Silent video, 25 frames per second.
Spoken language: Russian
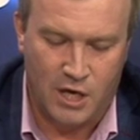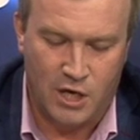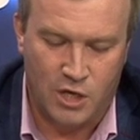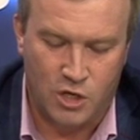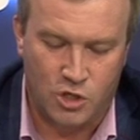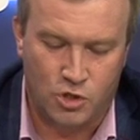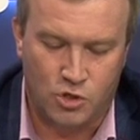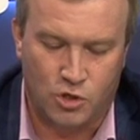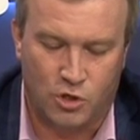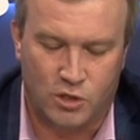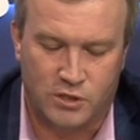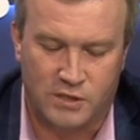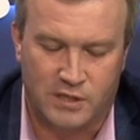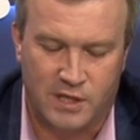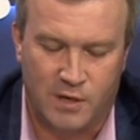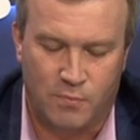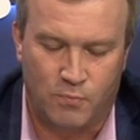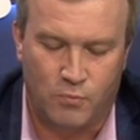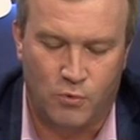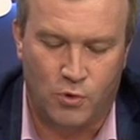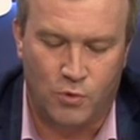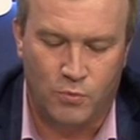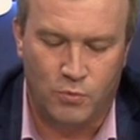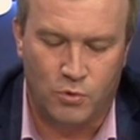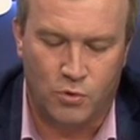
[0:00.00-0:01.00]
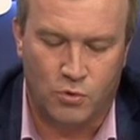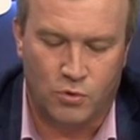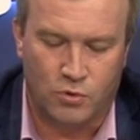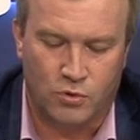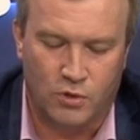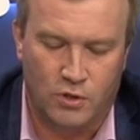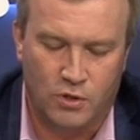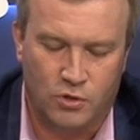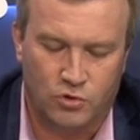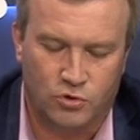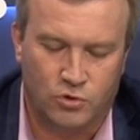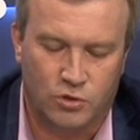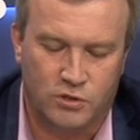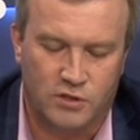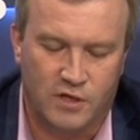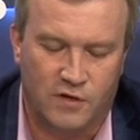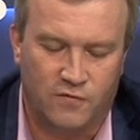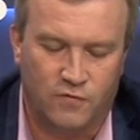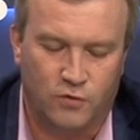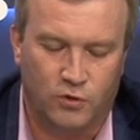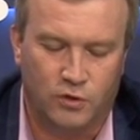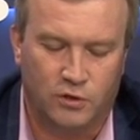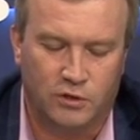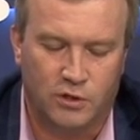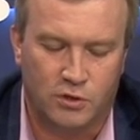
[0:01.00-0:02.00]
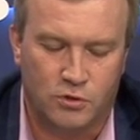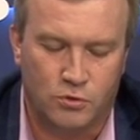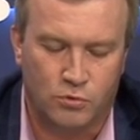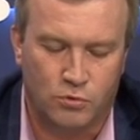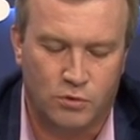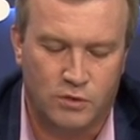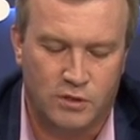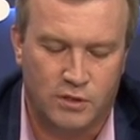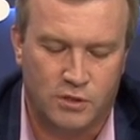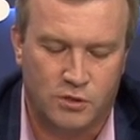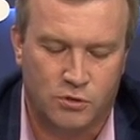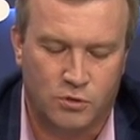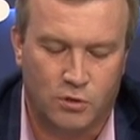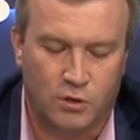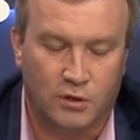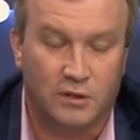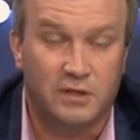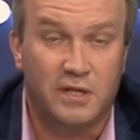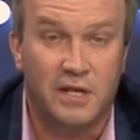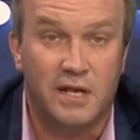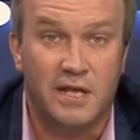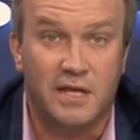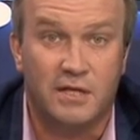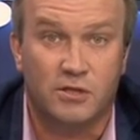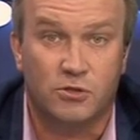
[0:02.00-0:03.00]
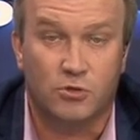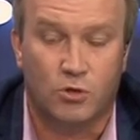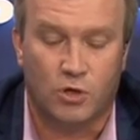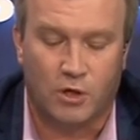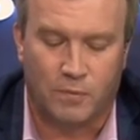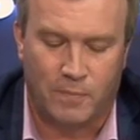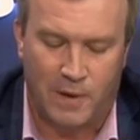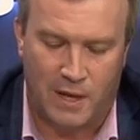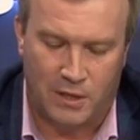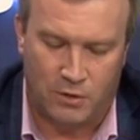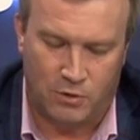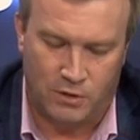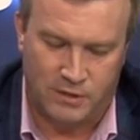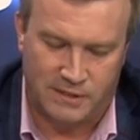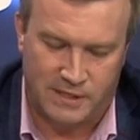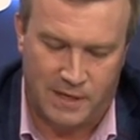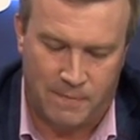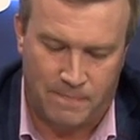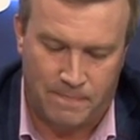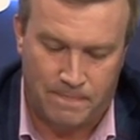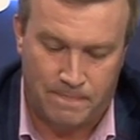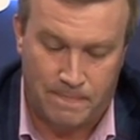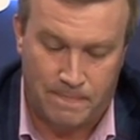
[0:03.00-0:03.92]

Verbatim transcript: Еще раз напомню, что телефон этой студии 43 4507.